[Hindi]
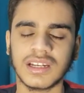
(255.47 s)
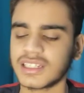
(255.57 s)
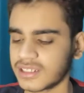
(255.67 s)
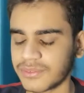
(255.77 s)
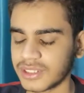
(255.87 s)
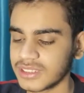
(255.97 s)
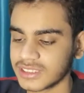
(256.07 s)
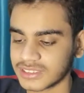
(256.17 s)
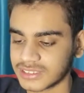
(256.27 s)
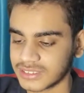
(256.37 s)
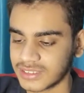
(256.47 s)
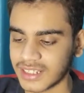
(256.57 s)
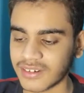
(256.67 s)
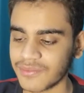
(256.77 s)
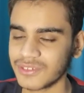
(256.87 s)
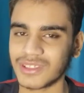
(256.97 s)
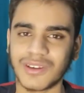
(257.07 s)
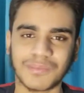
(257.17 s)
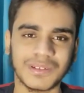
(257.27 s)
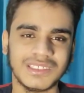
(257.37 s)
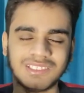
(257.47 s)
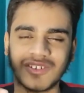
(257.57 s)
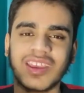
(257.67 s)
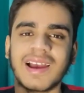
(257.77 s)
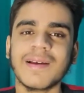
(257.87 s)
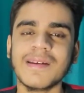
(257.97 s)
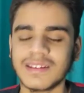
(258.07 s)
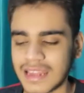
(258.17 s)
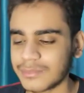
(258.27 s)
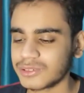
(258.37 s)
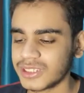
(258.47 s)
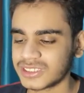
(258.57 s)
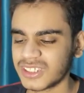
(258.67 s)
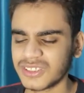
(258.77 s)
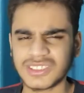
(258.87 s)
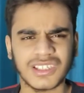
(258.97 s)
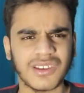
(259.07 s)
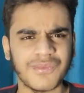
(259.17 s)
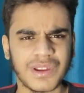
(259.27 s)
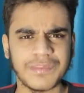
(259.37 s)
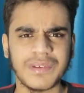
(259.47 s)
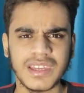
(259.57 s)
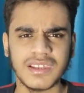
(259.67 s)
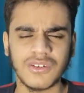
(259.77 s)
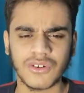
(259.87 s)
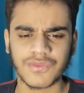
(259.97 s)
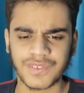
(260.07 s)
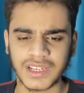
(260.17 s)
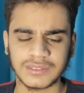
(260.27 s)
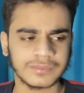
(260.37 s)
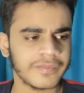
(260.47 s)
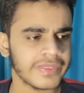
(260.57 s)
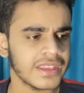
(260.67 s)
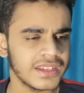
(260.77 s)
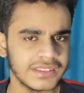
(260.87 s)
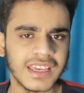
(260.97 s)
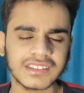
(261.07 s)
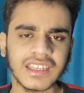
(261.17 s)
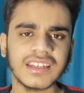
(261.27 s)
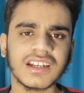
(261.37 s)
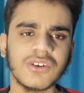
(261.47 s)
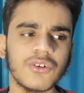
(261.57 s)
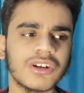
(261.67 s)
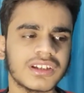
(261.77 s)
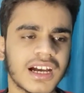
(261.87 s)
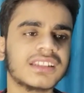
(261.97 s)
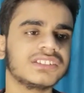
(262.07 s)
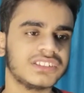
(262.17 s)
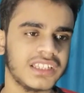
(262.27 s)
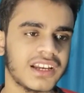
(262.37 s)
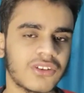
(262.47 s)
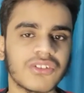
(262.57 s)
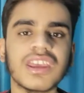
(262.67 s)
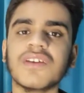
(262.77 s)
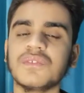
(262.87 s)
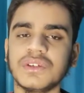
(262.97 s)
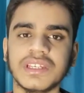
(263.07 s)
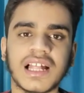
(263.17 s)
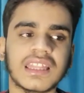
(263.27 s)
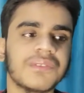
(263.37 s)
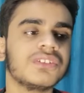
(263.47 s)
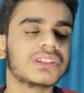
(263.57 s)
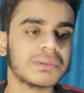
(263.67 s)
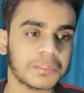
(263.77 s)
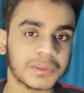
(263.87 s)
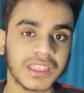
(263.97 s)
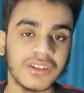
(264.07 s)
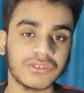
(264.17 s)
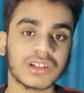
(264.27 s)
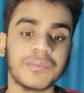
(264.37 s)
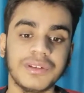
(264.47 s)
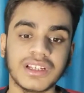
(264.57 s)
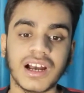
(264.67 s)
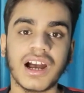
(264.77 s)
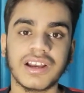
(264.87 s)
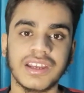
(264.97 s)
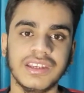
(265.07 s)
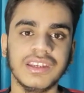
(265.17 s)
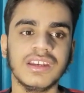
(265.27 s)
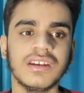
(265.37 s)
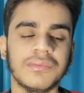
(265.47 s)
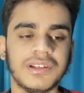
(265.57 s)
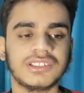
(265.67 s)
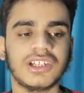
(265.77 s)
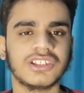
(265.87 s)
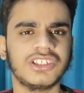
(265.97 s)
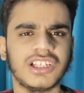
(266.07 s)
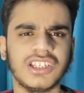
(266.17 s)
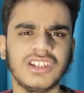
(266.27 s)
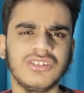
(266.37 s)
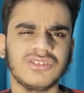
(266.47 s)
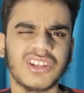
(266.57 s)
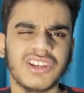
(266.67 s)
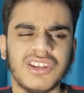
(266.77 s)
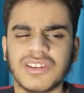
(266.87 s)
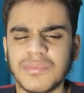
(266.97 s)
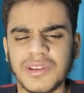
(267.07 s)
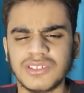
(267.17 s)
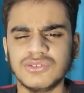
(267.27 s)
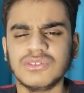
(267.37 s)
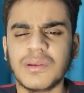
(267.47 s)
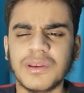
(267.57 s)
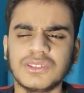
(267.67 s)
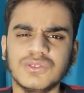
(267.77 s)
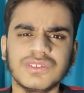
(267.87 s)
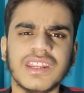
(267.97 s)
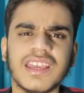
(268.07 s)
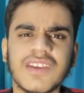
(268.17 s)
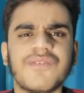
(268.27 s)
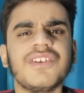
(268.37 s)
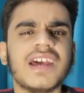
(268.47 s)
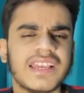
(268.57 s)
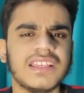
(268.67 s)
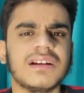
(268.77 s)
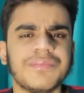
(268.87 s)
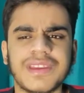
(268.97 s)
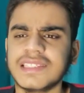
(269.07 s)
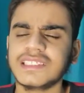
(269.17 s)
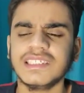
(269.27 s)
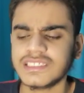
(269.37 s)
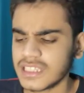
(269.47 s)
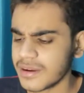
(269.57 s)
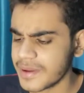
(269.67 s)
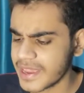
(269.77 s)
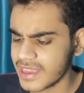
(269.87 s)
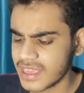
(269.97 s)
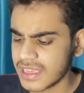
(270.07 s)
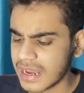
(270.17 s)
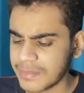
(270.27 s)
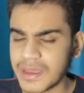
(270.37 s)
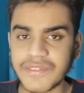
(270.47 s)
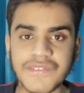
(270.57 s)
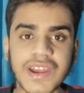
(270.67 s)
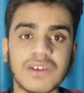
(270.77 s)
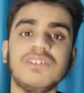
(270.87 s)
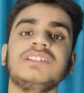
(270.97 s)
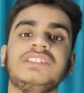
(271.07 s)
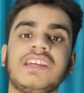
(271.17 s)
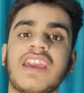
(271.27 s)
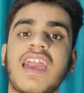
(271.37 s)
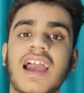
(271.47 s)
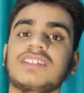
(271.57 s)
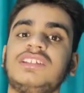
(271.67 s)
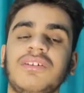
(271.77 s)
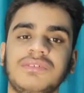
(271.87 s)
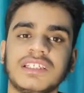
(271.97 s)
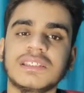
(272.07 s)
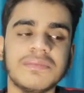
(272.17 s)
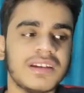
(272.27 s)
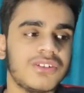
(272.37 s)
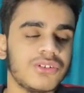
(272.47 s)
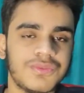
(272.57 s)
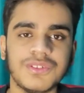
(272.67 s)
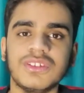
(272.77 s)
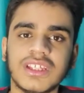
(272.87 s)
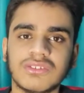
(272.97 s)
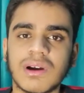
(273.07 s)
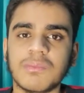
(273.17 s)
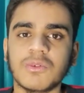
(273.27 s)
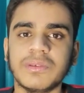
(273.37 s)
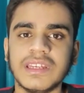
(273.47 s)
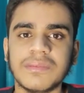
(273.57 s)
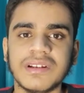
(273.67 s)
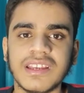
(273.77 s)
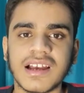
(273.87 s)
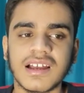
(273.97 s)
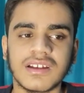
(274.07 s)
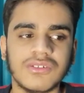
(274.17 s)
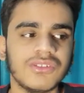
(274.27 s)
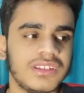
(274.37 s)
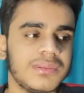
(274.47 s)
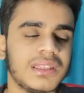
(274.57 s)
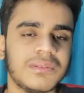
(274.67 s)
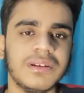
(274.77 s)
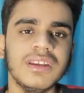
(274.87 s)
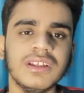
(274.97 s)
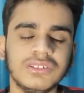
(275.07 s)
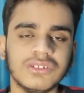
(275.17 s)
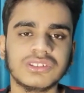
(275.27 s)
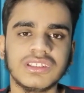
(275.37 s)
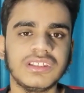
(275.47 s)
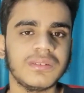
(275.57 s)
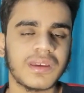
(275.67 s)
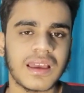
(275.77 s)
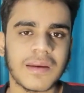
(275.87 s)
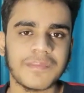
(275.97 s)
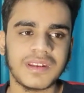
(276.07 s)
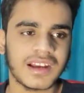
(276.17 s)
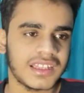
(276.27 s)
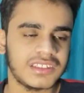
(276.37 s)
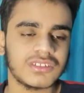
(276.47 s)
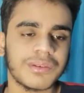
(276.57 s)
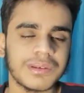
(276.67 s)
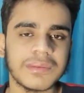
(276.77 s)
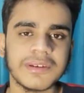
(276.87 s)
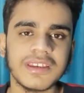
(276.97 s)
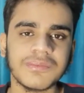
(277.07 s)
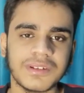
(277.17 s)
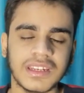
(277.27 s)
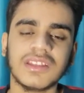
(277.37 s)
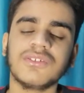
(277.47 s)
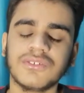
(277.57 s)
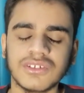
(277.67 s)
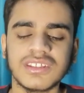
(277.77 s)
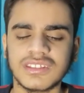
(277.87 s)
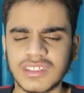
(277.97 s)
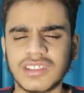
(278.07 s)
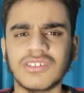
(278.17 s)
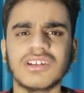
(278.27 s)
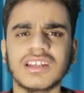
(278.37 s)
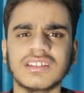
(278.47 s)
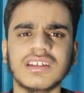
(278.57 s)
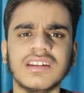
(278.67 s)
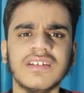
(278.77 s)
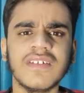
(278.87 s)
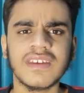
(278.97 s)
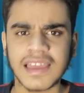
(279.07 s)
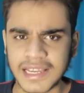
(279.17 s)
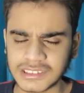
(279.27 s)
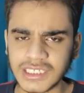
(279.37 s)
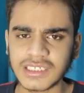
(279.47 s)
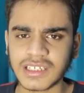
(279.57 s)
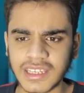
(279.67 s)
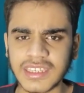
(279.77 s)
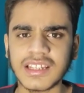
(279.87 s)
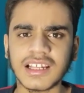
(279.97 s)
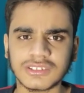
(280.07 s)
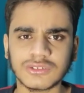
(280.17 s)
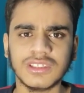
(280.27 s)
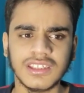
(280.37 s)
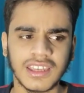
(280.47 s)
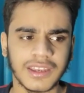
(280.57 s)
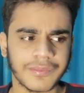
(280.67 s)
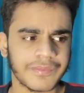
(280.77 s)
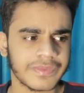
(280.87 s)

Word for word: अठारह दस यार कंफ्यूज हो गया ऊपर नीचे हो गया नाम थोड़ा तरंग से रखे वन बी नोट वन देखते हैं इनका नोट कहाँ तक चलेगा क्योंकि एक फोन निकालते हैं फिर उसके बाद पता नहीं होता कंपनी कहाँ गई फिर अचानक से आ जाएगी उठेगी कमिंग सून कमिंग सून करेगी फिर आएगी कंपनी ऐसा नहीं चाहिए हमें हमें रेगुलर चाहिए एक्टिव जैसे मैं रोज वीडियो देता हूँ आपको बढ़िया बढ़िया रोज नहीं मतलब दो तीन दिन के गैप में लगा देता हूँ कभी कभी वरना रोज देता ज़्यादातर ऐसे ही करेगी ना तो ठीक है